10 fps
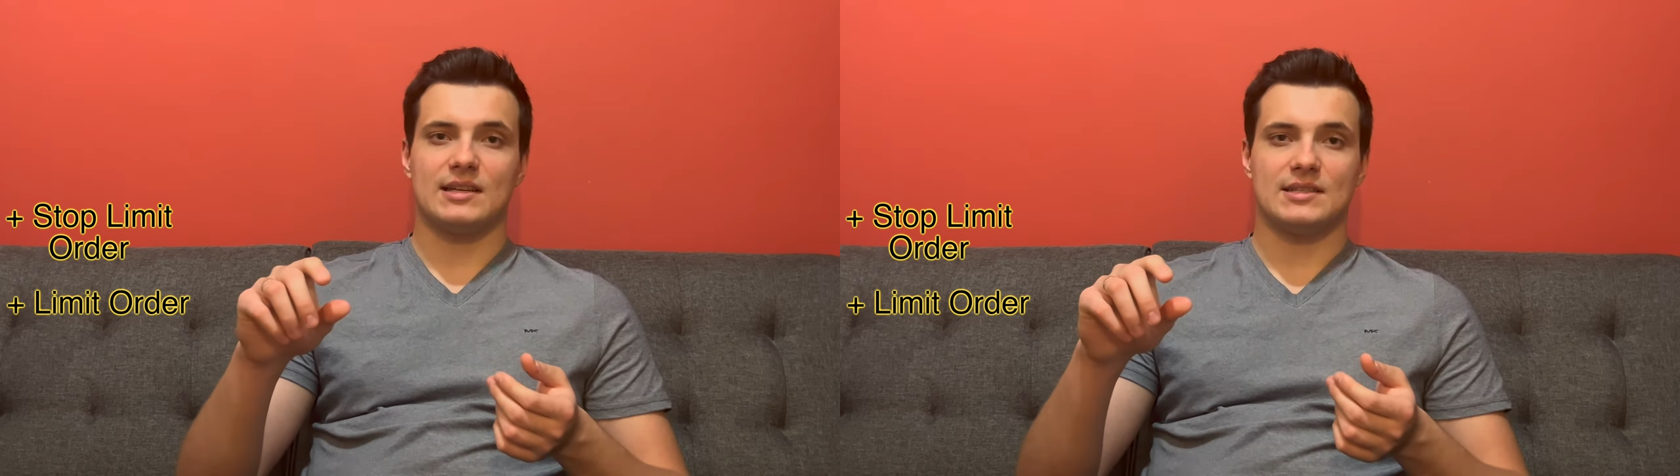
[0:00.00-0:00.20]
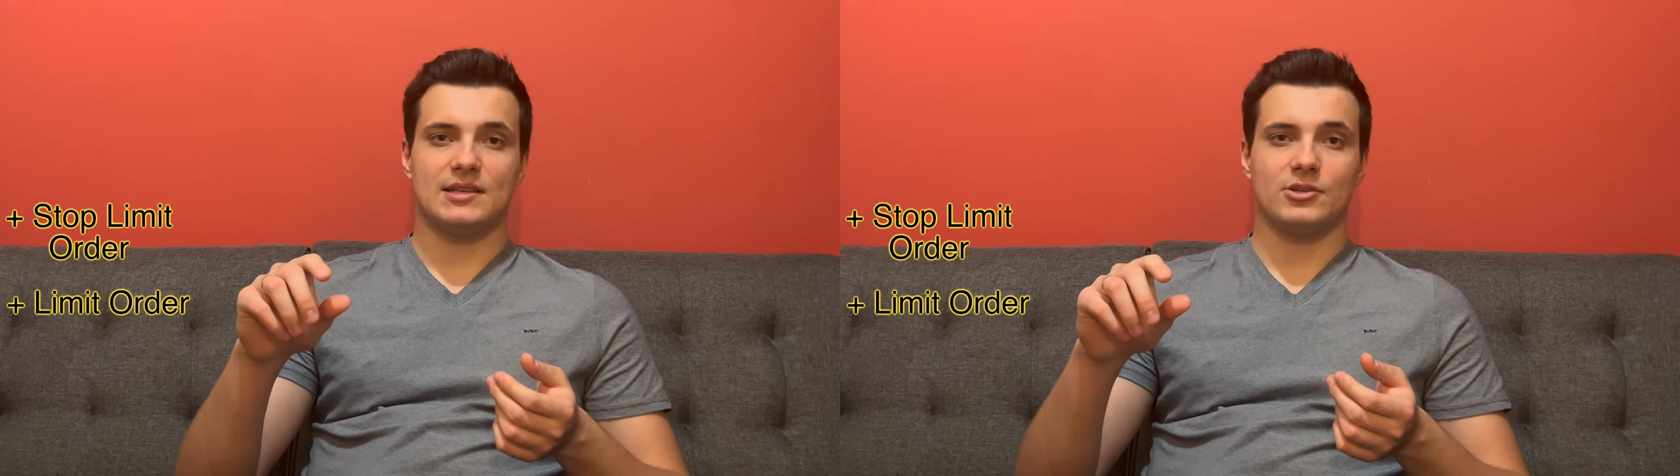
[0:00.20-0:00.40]

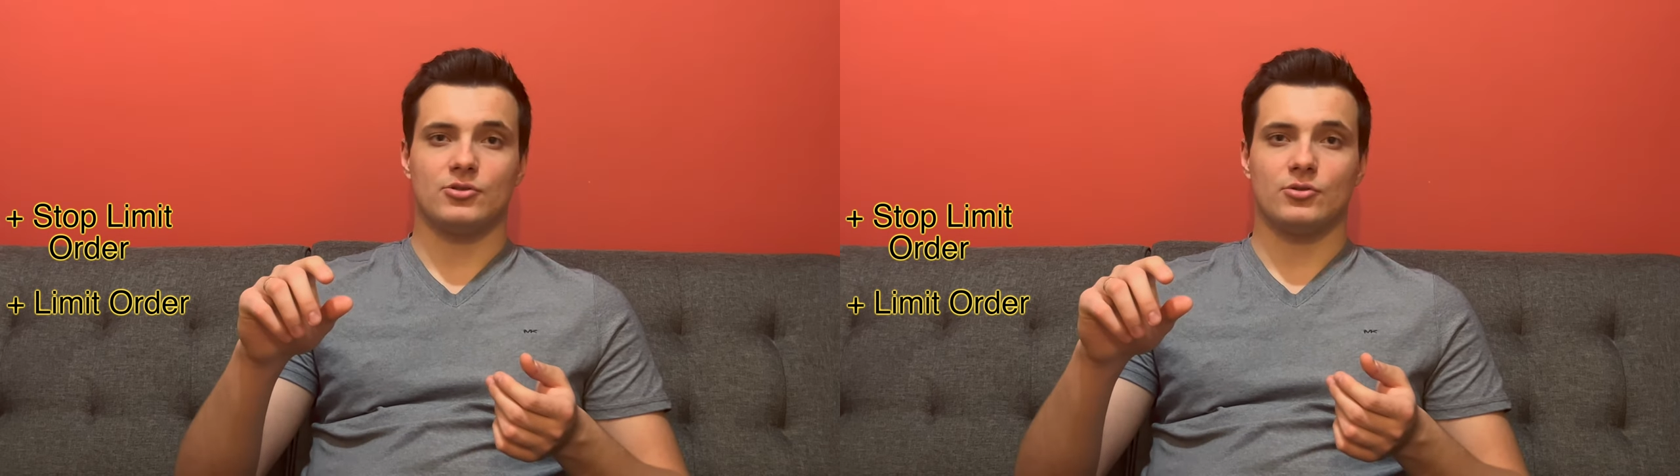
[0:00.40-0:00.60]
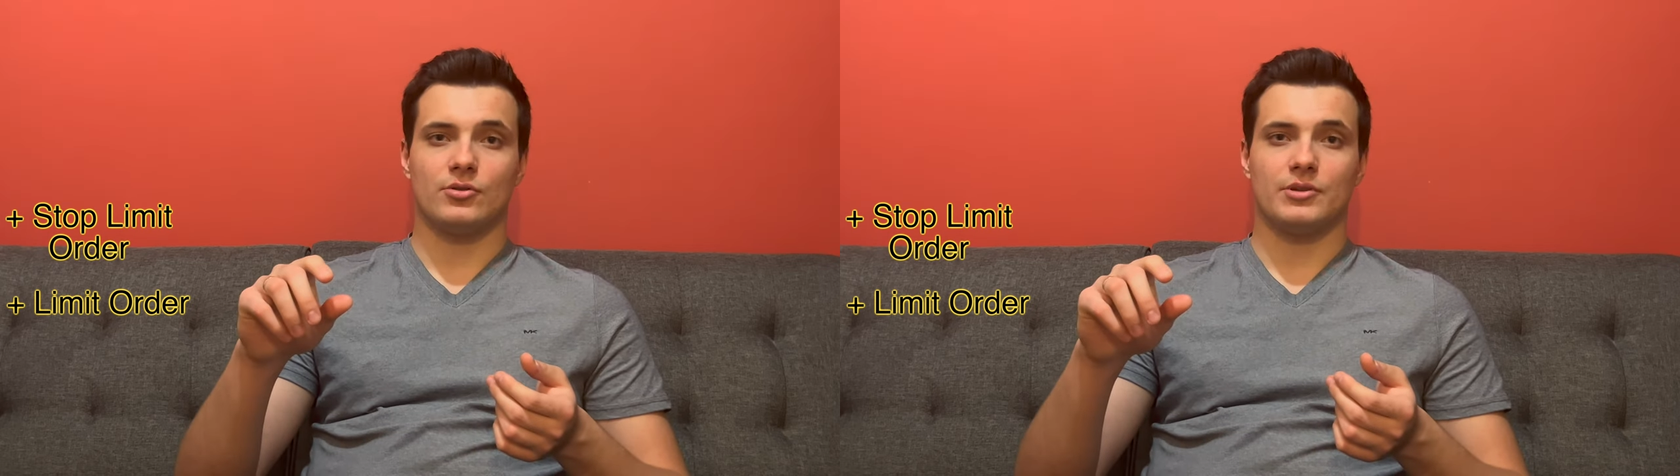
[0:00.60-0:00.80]
за
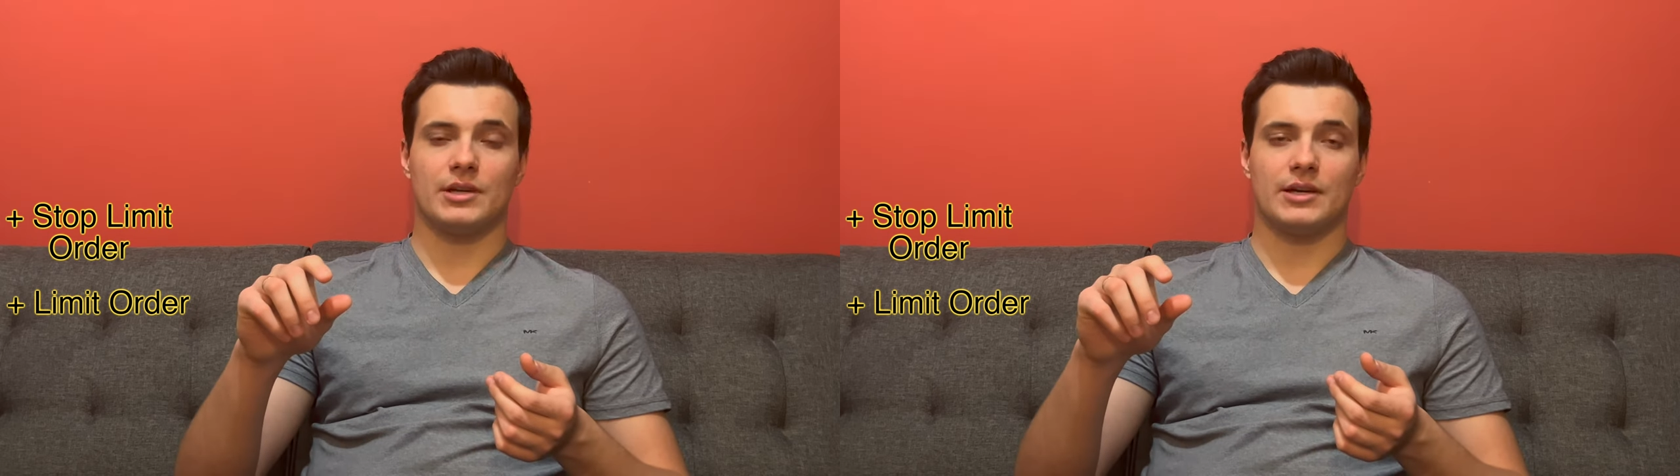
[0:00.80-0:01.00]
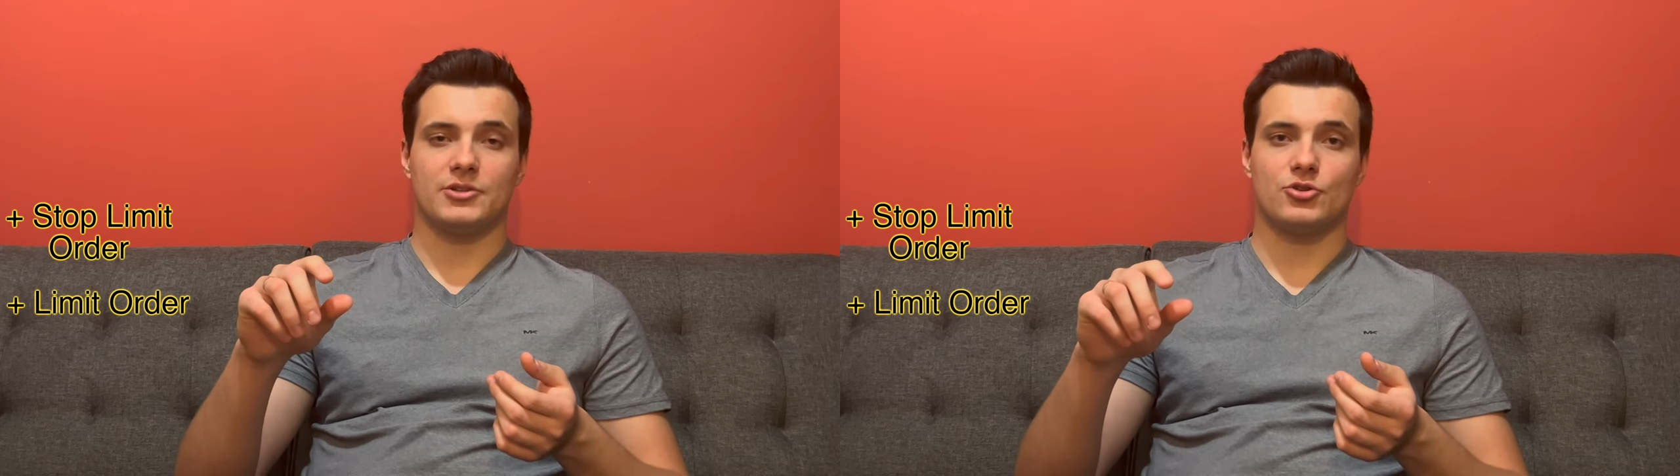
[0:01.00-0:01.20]
которую я
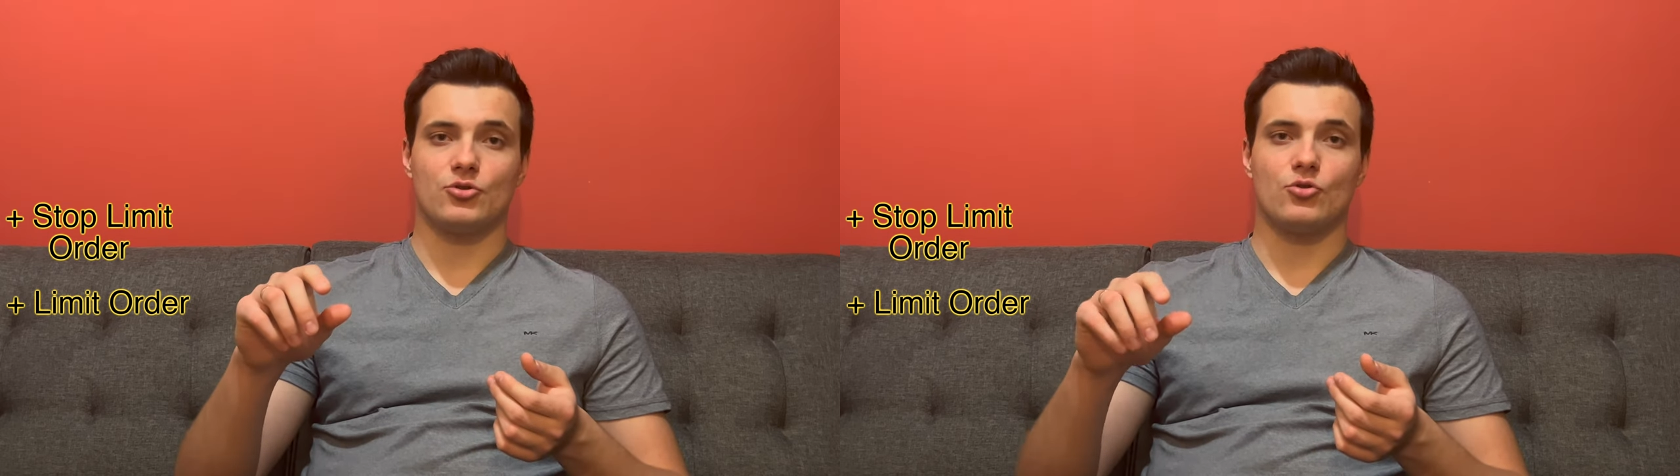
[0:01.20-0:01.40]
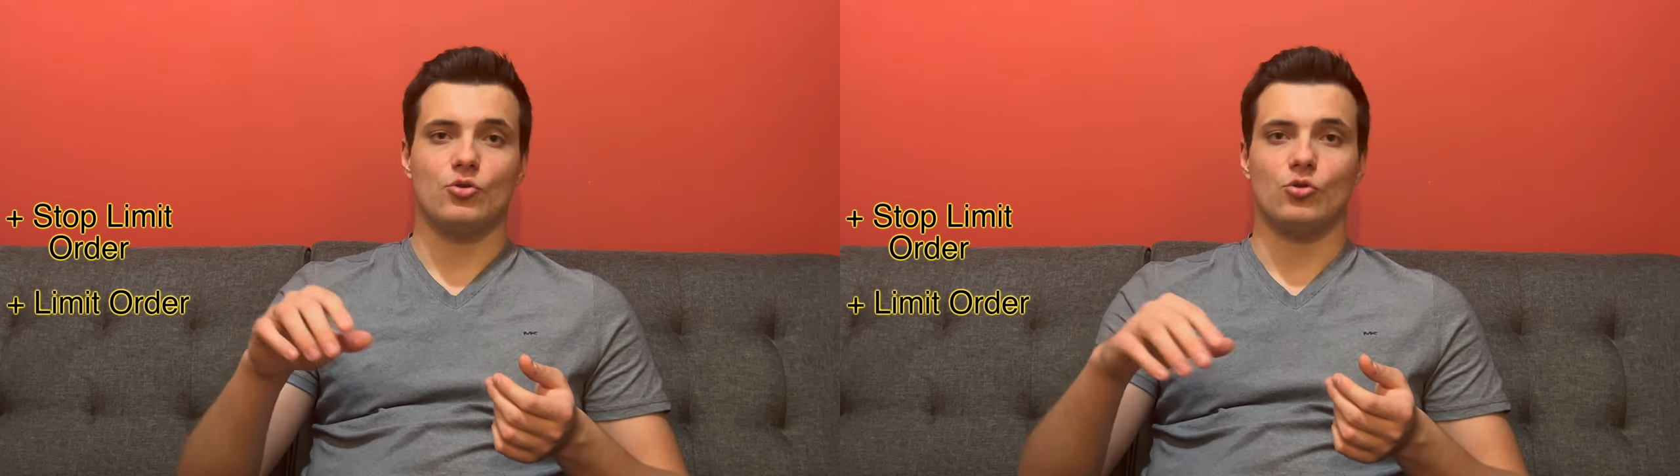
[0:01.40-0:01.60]

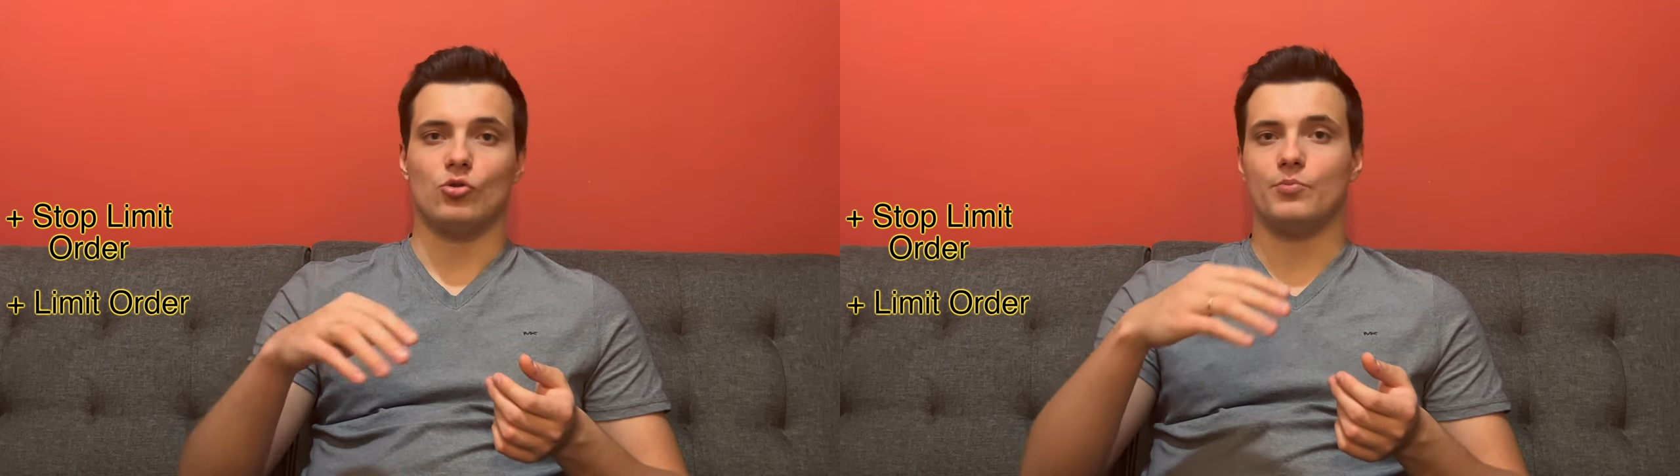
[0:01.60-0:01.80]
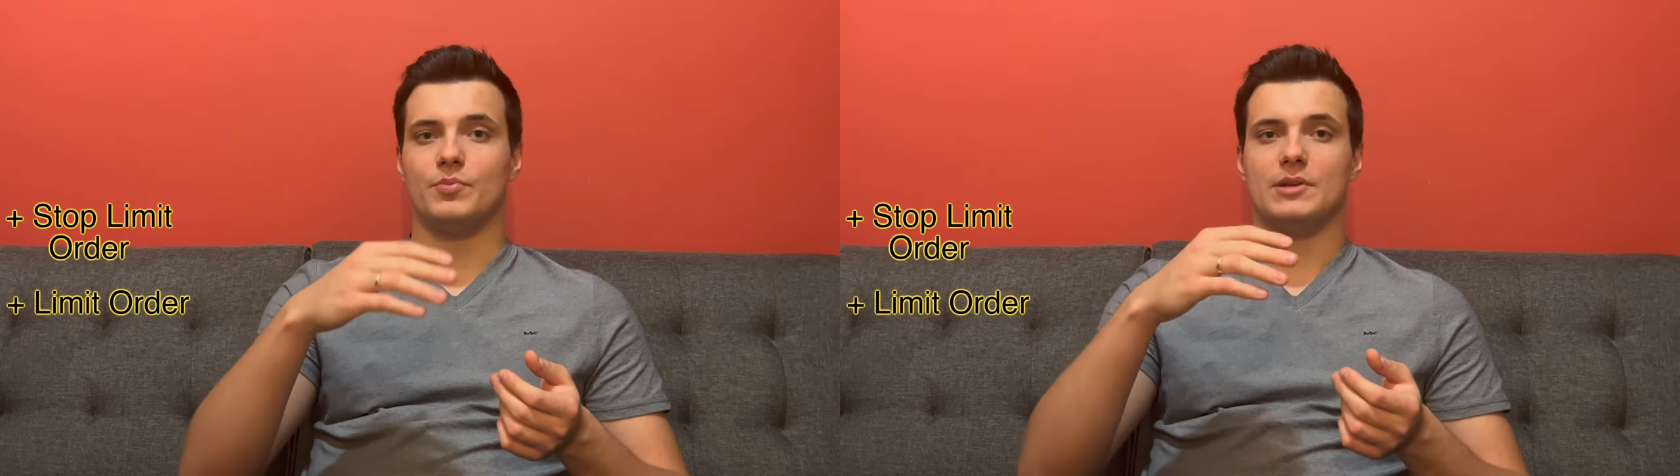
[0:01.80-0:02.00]
хочу
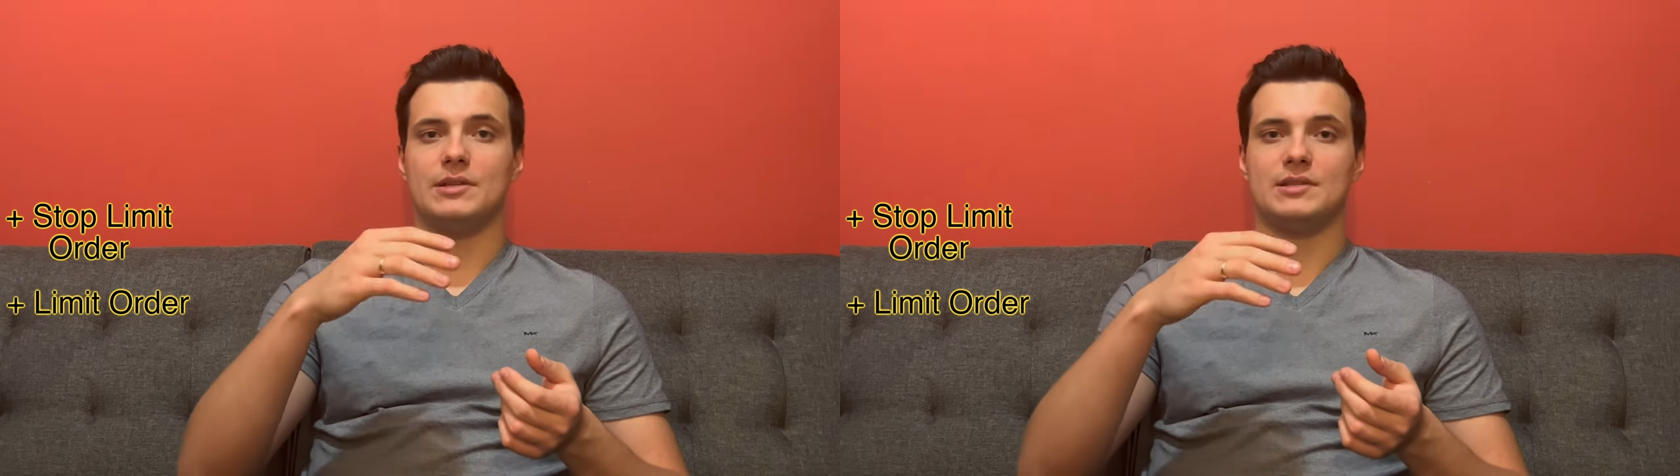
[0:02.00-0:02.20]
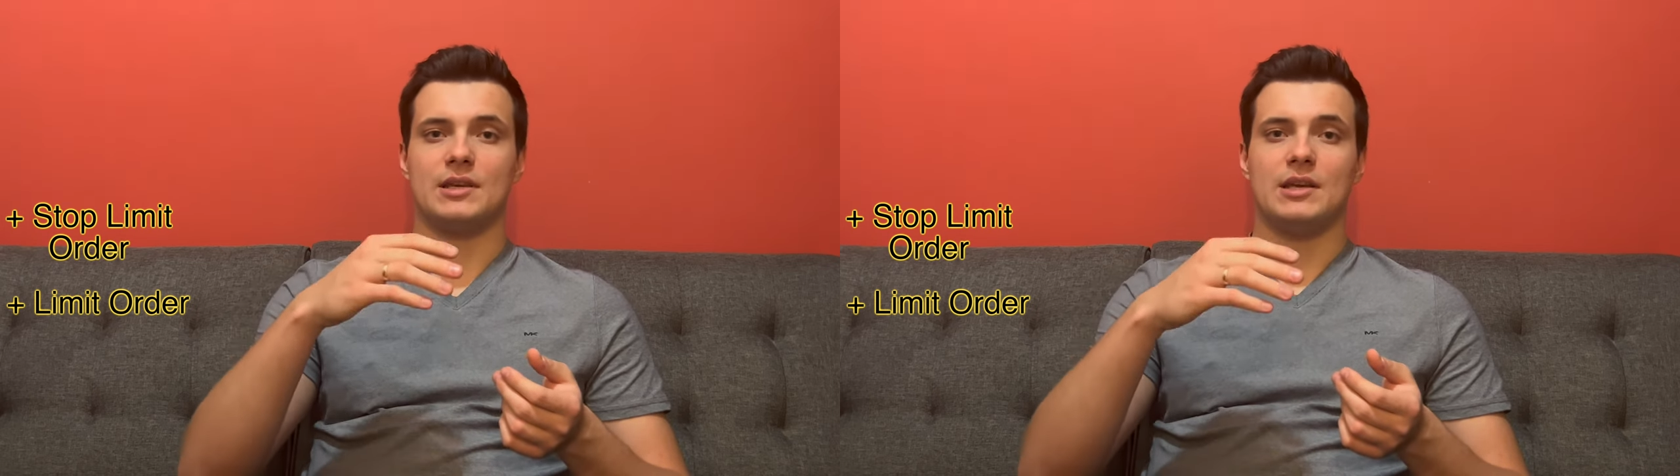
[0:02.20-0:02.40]
купить